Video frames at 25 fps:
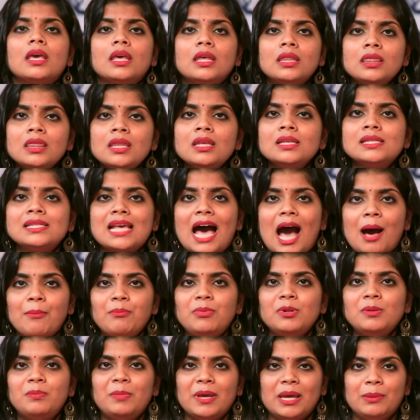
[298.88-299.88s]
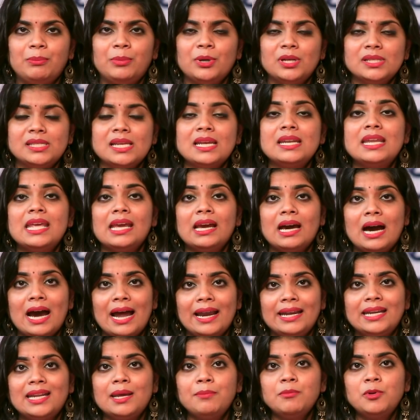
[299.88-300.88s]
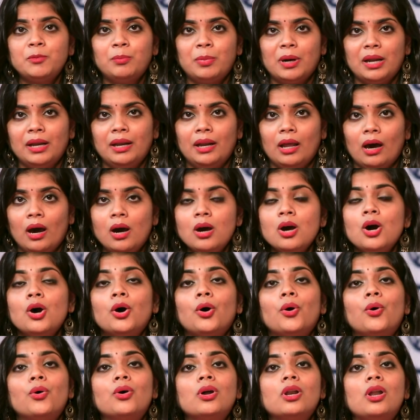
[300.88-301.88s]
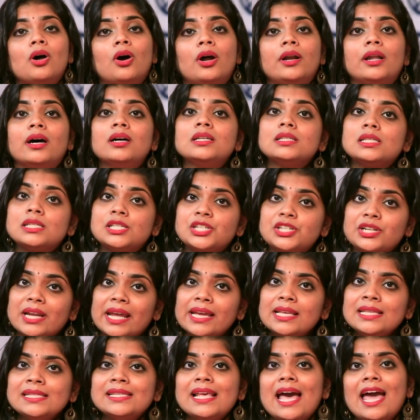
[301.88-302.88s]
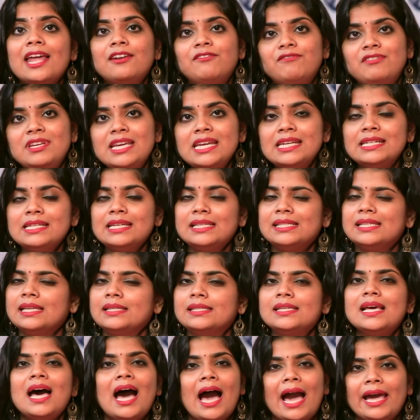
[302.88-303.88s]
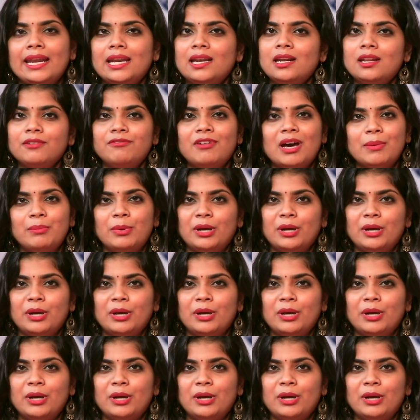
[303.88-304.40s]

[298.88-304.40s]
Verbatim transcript: இந்த சாம்பிள் பேப்பர்ஸை நீங்கள் அட்டெம்ப்ட் பண்ணால் உங்களோட ஸ்ட்ரெங்ஸ் அண்ட் வீக்னஸஸை ஐடென்டிஃபை